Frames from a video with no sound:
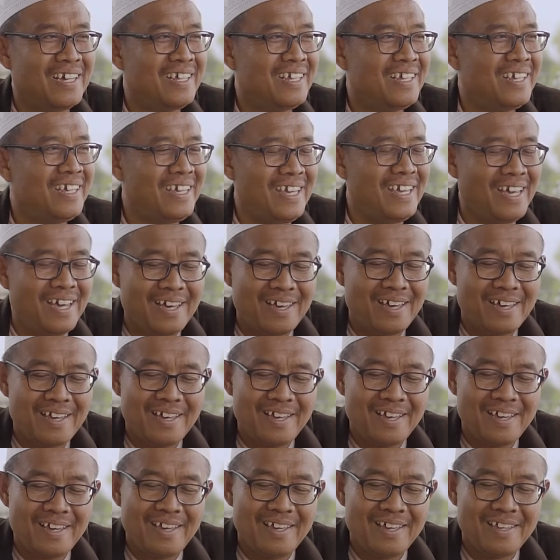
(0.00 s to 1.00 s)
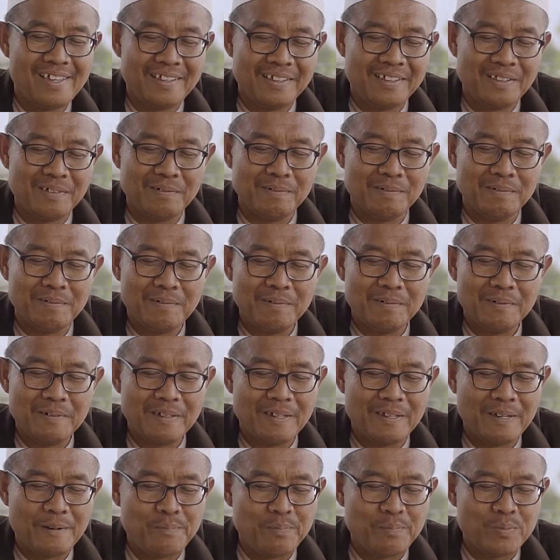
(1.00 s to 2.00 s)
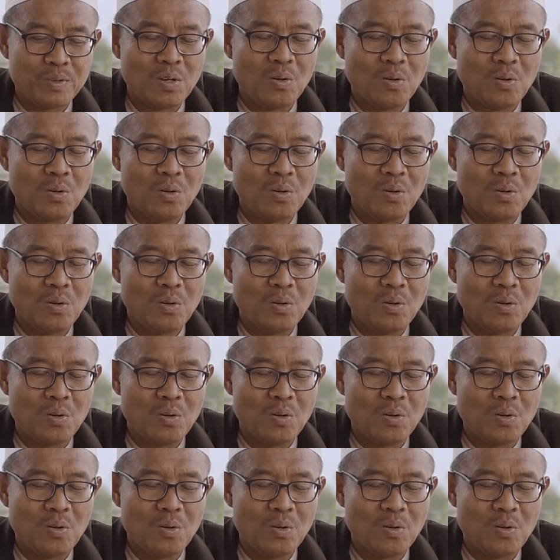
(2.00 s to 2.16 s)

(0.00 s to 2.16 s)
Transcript: Iya, itu ya.